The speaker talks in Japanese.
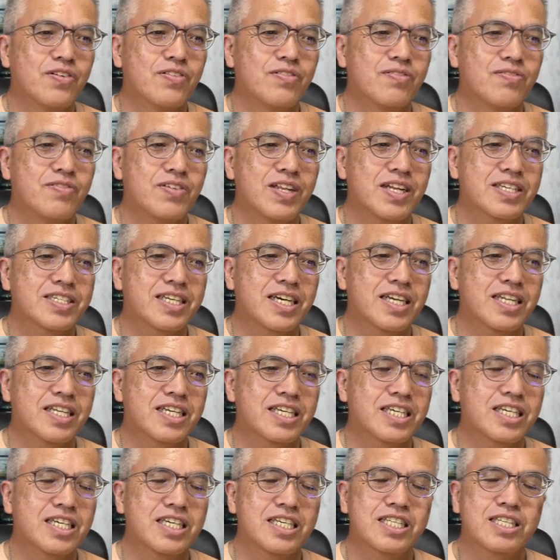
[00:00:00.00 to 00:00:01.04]
皆さん
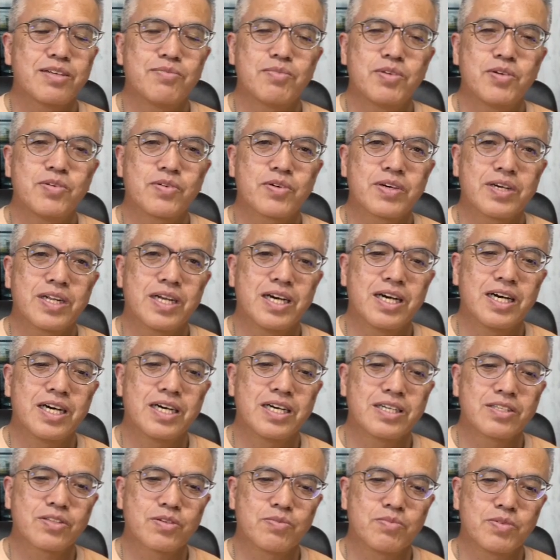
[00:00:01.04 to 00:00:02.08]
に聞いてみようか
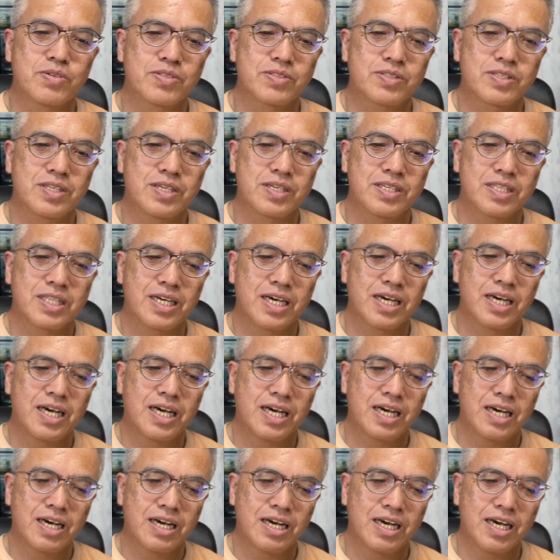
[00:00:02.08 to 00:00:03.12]
なと思ってい
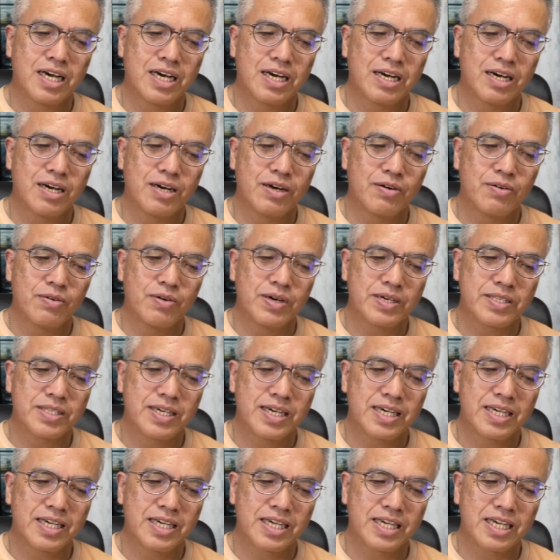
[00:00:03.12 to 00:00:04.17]
た話
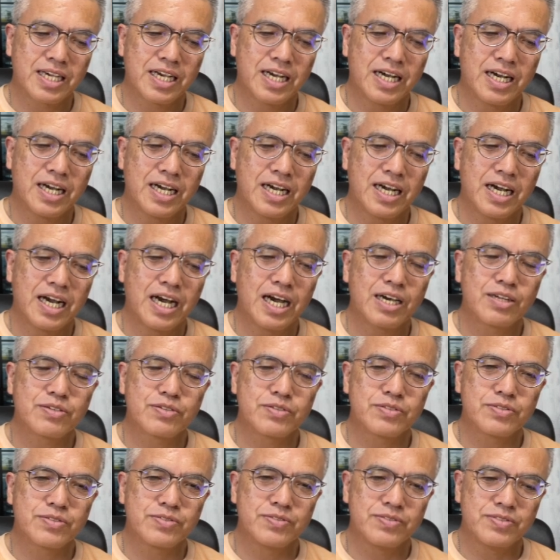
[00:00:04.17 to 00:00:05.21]
題がある
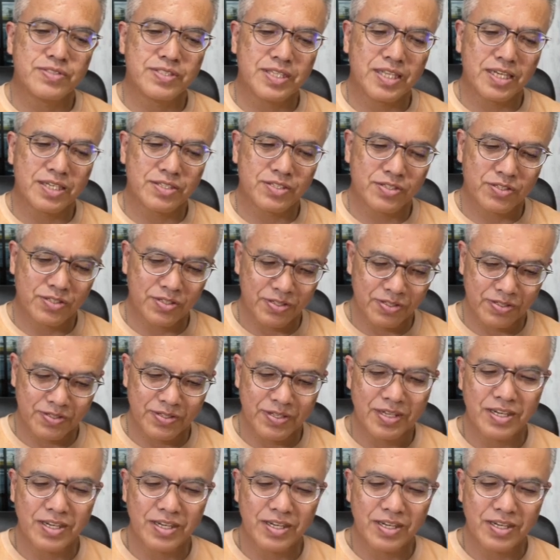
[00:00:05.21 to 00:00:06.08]
んです。